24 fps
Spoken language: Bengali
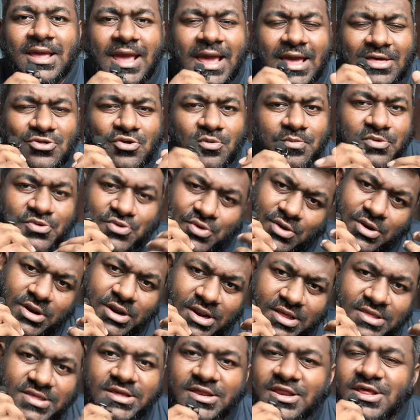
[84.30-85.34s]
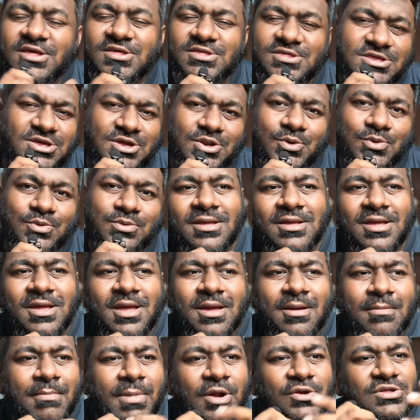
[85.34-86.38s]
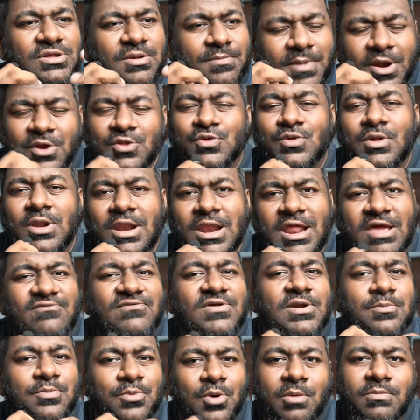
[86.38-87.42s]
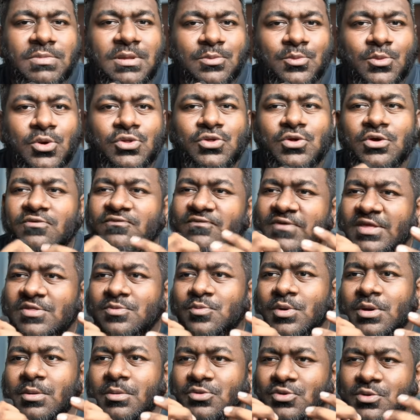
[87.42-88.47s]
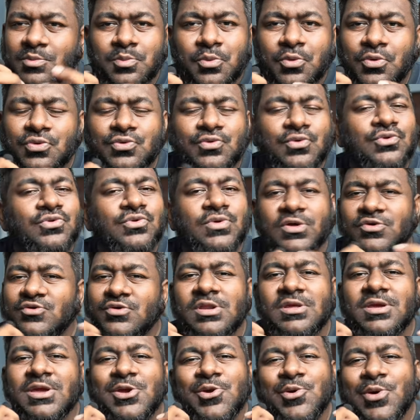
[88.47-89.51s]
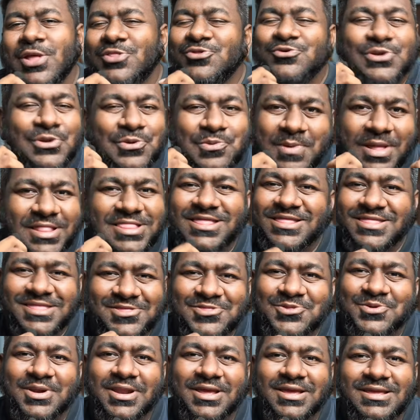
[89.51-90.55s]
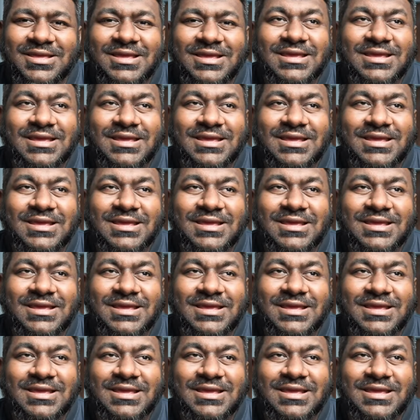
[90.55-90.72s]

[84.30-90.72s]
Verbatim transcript: এইসব বিষয় নিয়ে না সিরিয়াস ছিল মানুষের পার্সোনাল লাইফের প্রবলেমগুলো যখন ফেসবুকে মানুষজন পোস্ট করতো আসলে কেউ এতটাও পাত্তা দিত না